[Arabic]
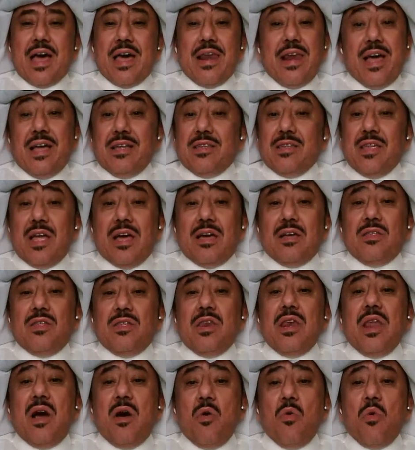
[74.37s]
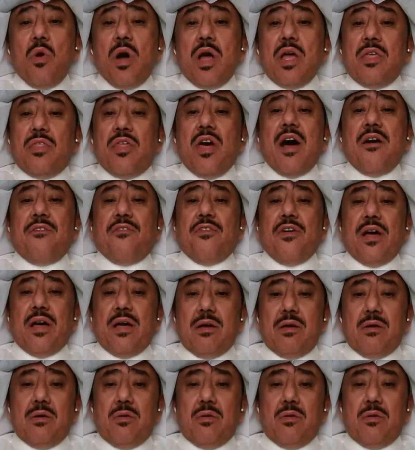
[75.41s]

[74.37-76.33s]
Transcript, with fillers: أنا أعتقد أنه هو إضافة